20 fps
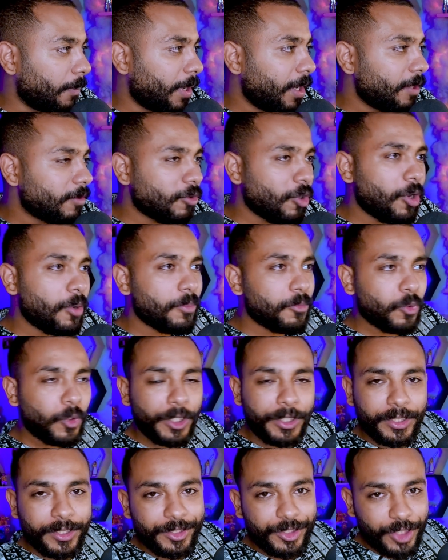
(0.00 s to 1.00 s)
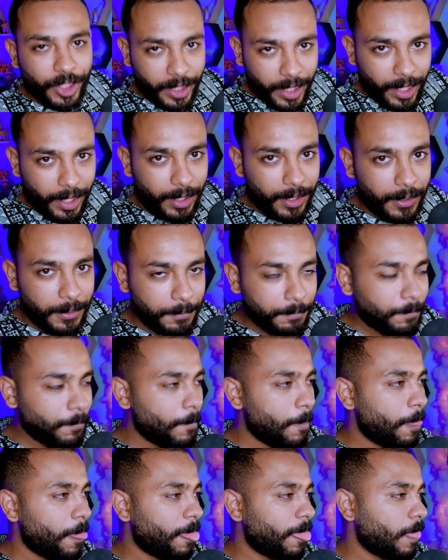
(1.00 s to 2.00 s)
معايا طقم وحدة شجاعة
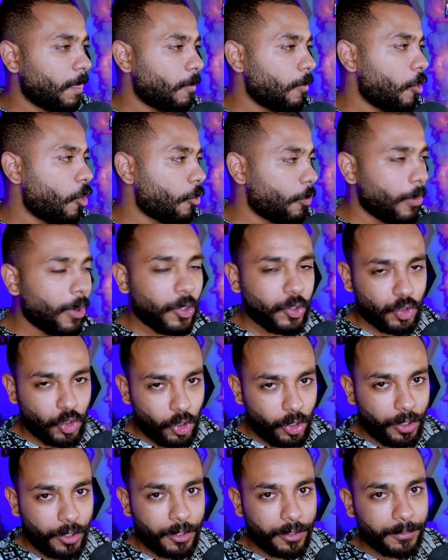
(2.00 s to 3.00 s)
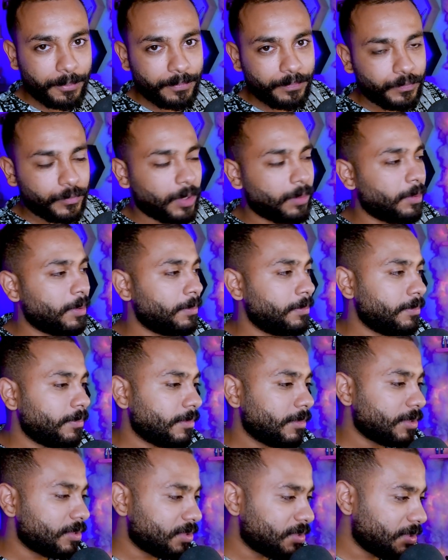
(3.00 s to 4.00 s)
اربعه شط تمام
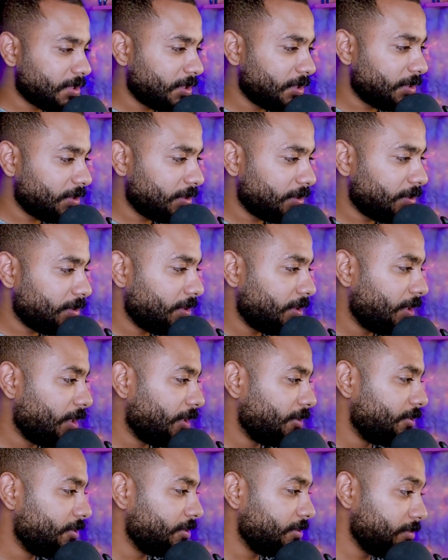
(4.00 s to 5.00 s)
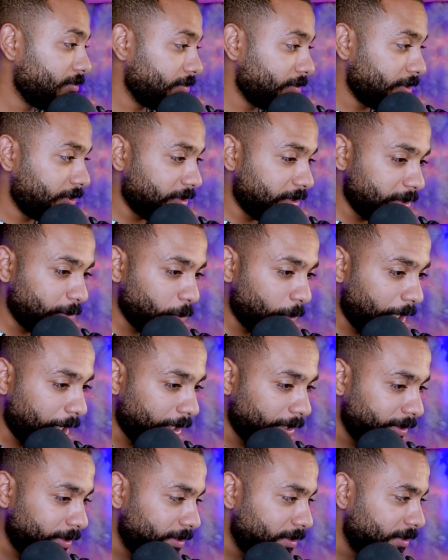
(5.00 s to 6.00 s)
بس آه، يعني اديته
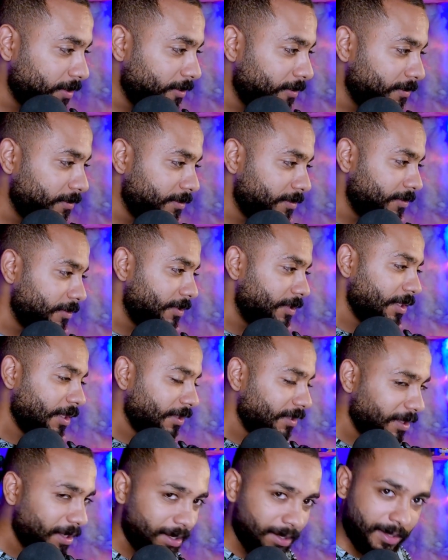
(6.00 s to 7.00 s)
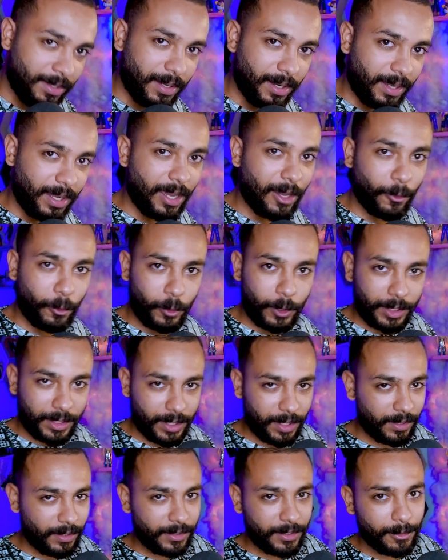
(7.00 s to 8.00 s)
لحد يعني يا ريت لي
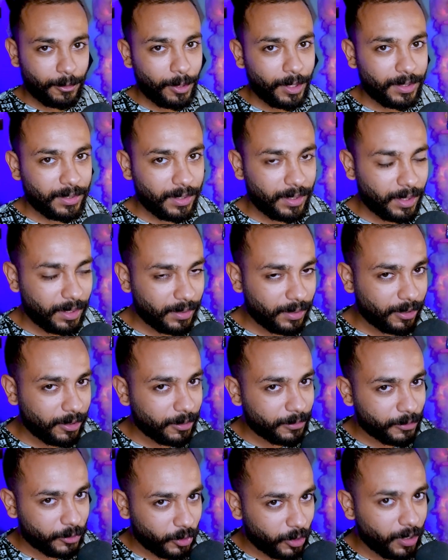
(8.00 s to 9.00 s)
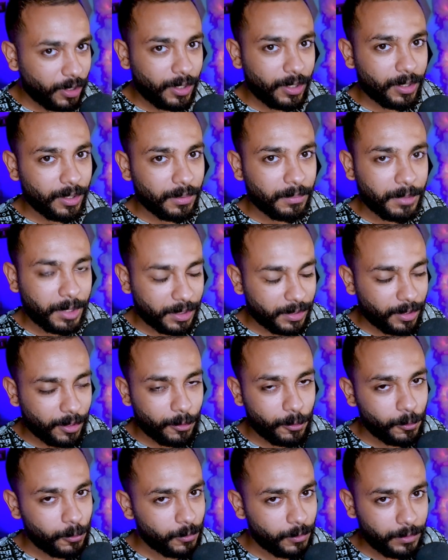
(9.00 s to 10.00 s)
تاني دلوقتي لان انا بصراحه
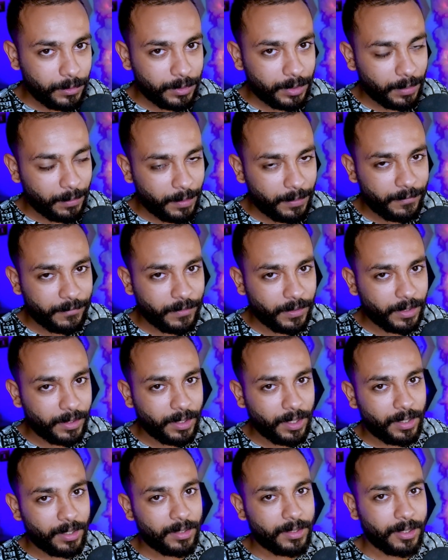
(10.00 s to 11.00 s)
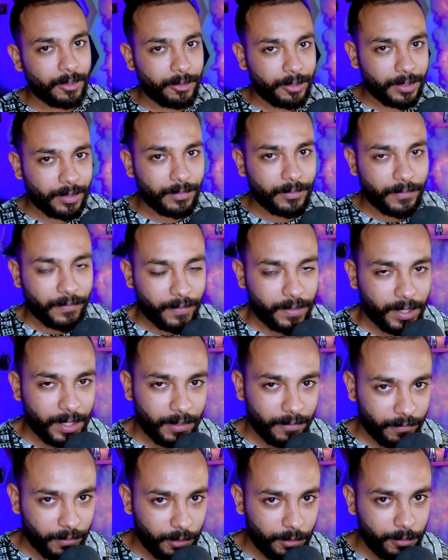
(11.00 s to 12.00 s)
محتاجه تمام فيا ريت لو انت بتتفرج على
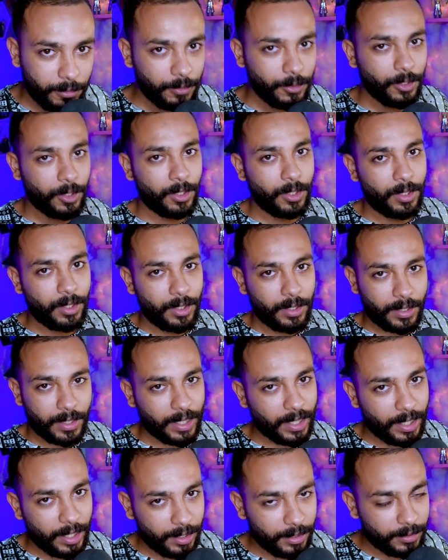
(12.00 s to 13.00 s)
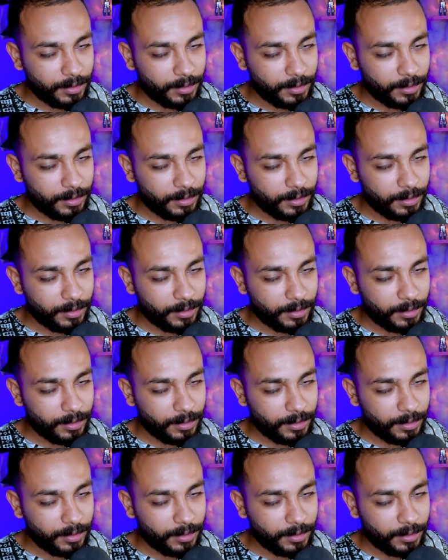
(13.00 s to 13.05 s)
الفيديو رجع لي